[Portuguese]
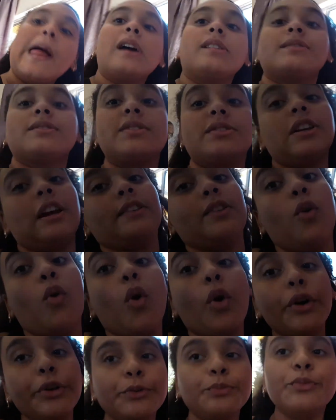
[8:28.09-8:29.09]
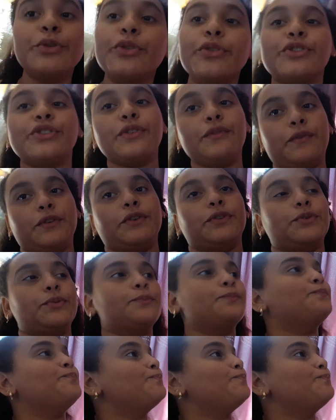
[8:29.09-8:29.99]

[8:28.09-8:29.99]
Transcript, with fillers: Isso já deu 8 minutos de vídeo.